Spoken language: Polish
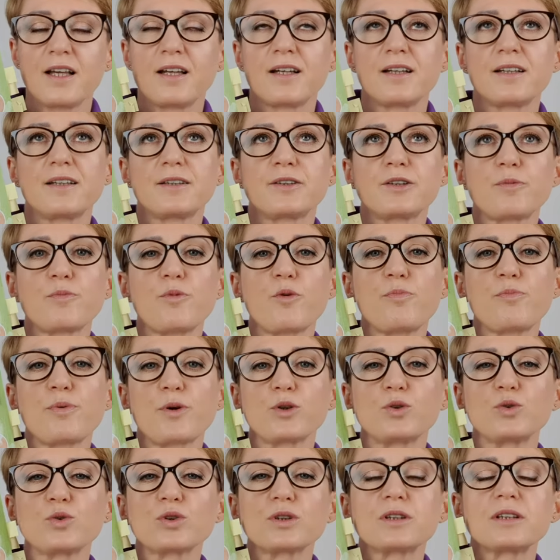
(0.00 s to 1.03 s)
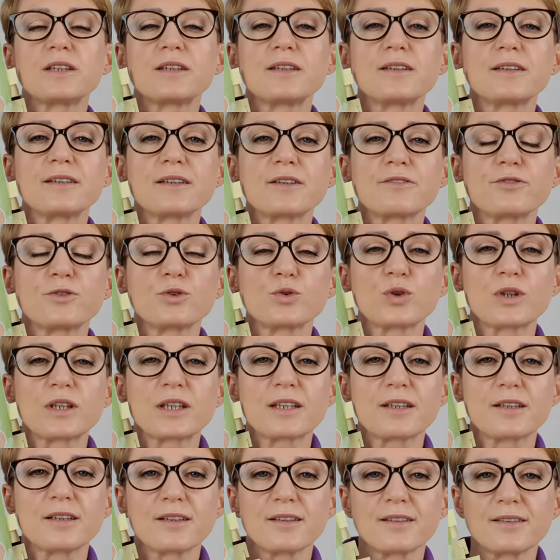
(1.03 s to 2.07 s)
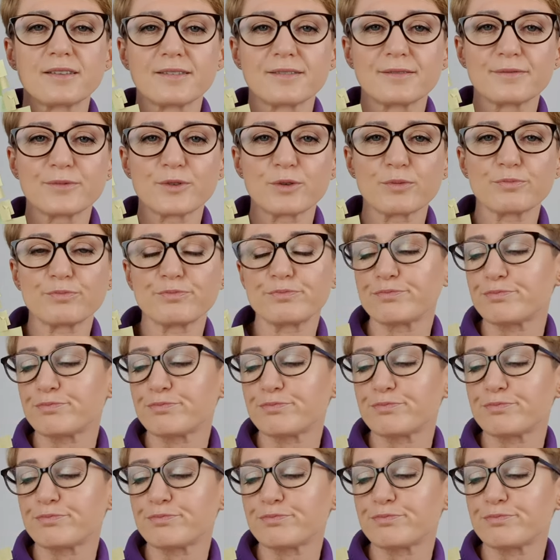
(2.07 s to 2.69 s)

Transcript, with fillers: Y, to był produkt, w których no,